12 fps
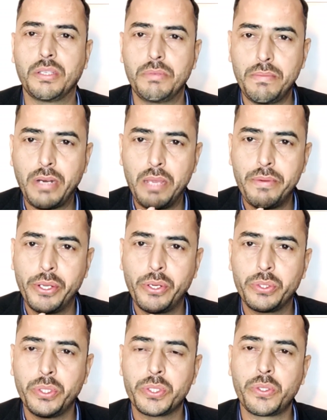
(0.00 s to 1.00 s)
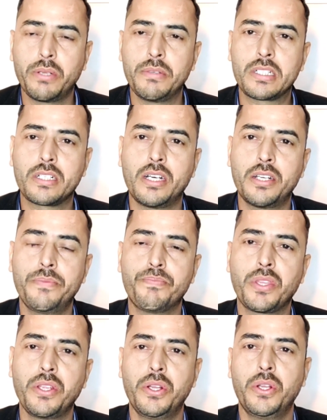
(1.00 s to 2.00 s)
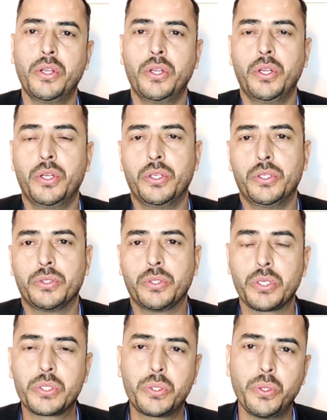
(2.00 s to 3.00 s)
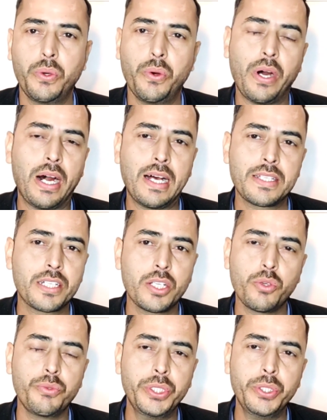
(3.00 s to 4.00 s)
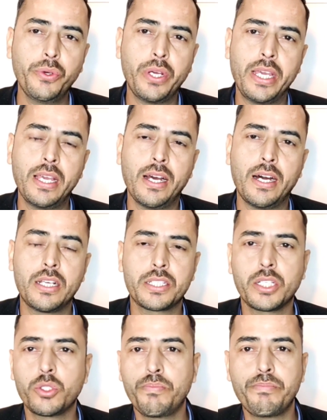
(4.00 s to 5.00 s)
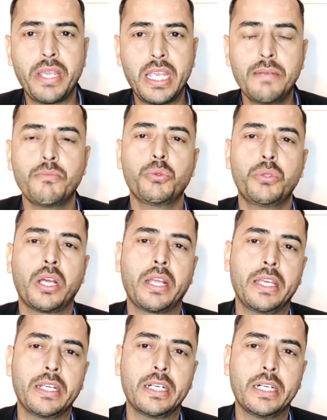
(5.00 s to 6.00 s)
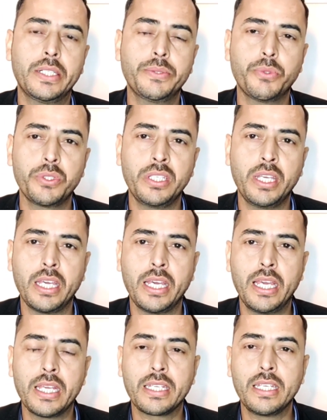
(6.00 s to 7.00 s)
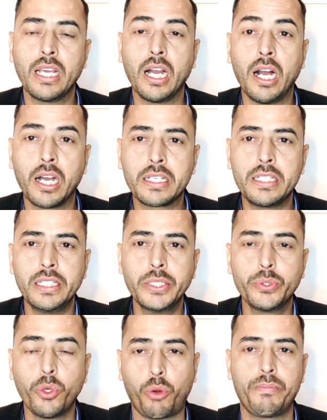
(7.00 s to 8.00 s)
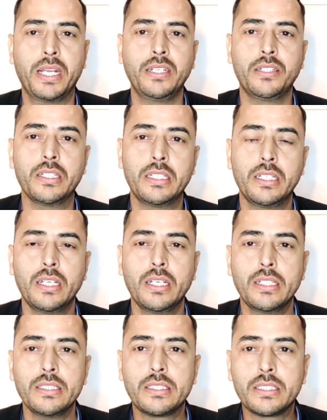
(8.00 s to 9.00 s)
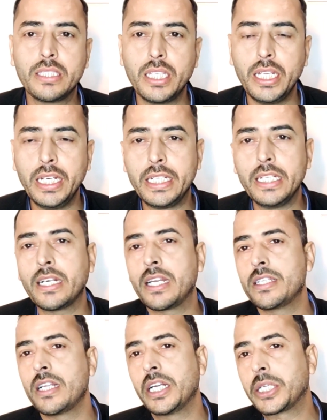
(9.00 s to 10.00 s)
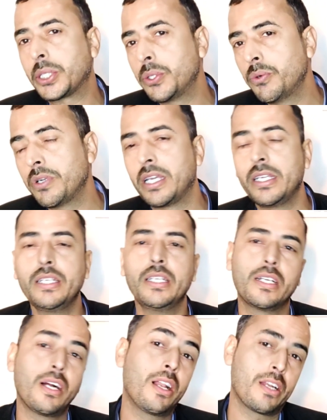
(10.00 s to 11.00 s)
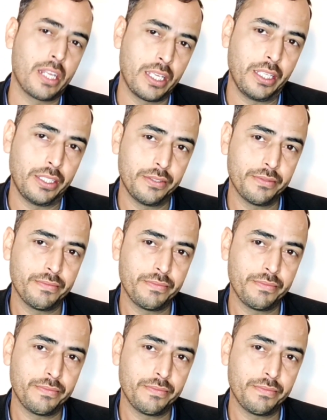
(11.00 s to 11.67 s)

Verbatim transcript: सभी भाई बहनों और दोस्तों नमस्कार दोस्तों आज का जो वीडियो है आज का जो मेन मुद्दा रहेगा वो ये है कि आखिर गवर्नमेंट सीईटी e का रिज़ल्ट क्यों नहीं निकाल रही